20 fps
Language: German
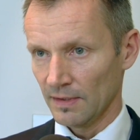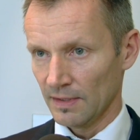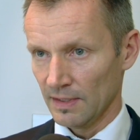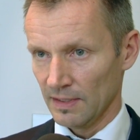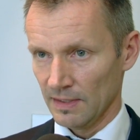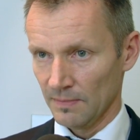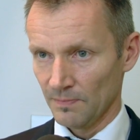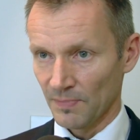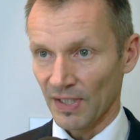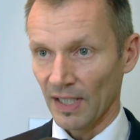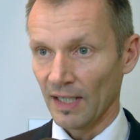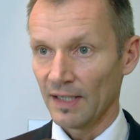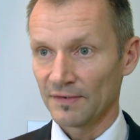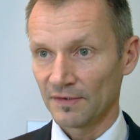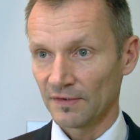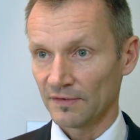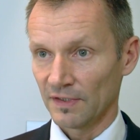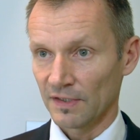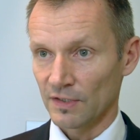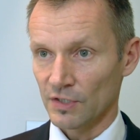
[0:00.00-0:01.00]
die
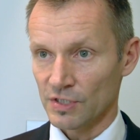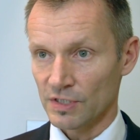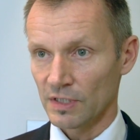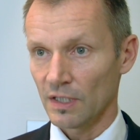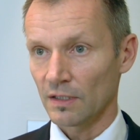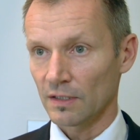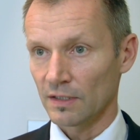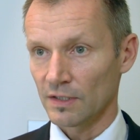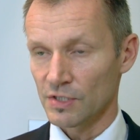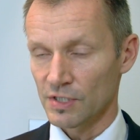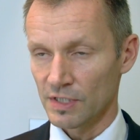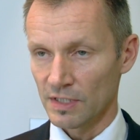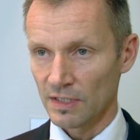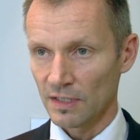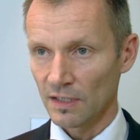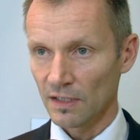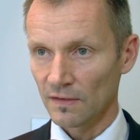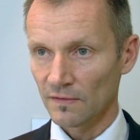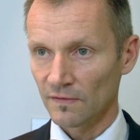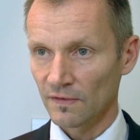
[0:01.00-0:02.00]
Preise sehr stark
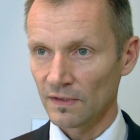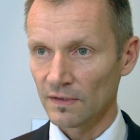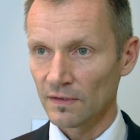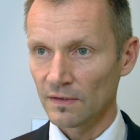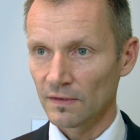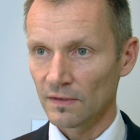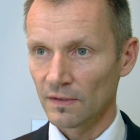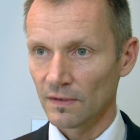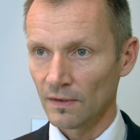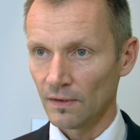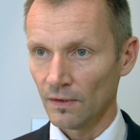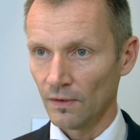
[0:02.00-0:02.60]
gestiegen sind